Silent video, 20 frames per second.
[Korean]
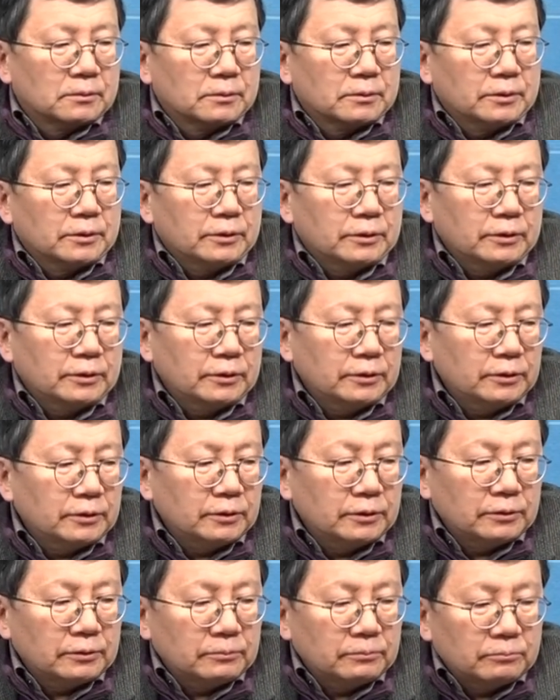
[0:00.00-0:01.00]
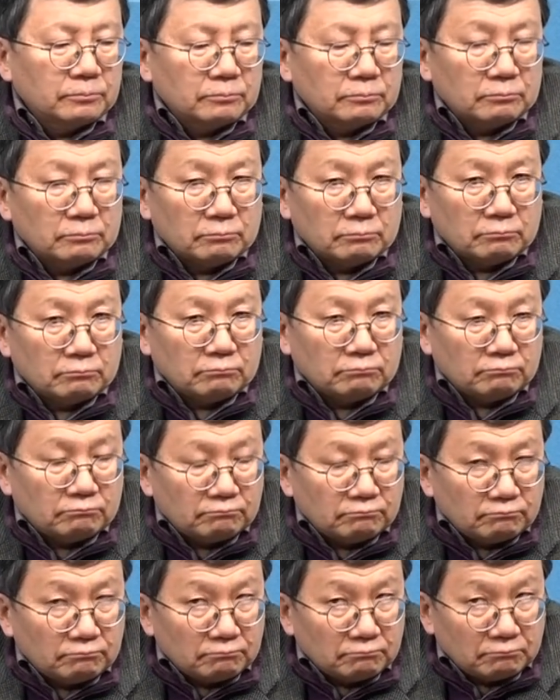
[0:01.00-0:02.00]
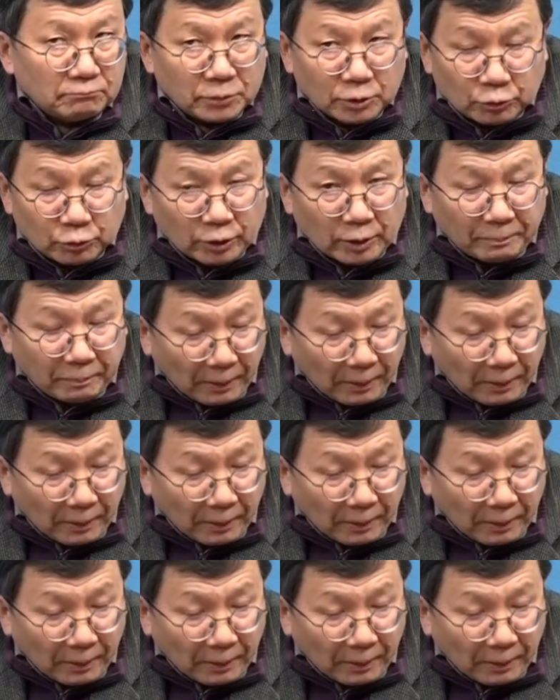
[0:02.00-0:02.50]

이 미국이